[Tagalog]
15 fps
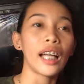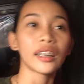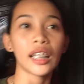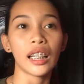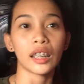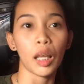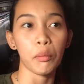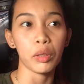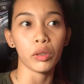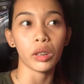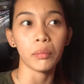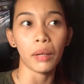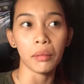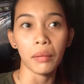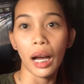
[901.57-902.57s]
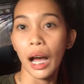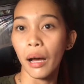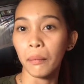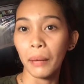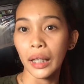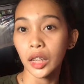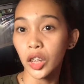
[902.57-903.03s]
natin lang namin yung ibang
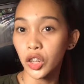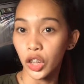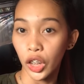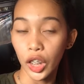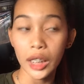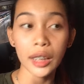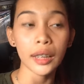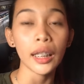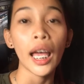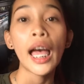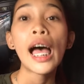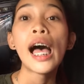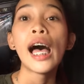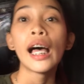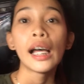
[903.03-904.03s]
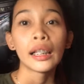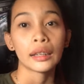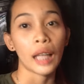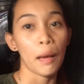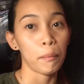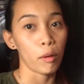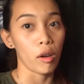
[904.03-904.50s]
mga passengers. Wait.
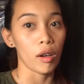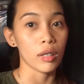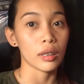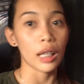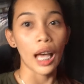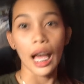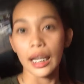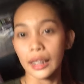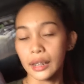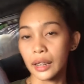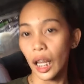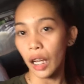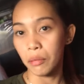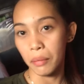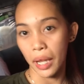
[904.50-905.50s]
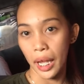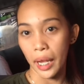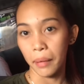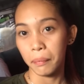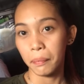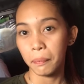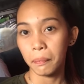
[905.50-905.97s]
Tapos, aalis na
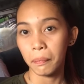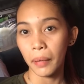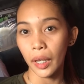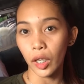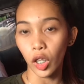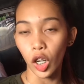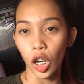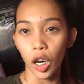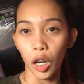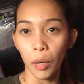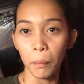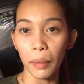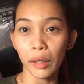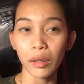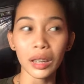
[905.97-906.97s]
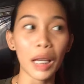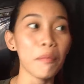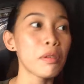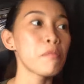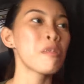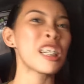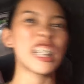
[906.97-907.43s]
kami. Sino Pero,
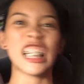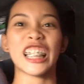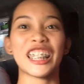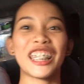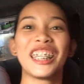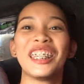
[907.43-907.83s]
pag-usapan muna natin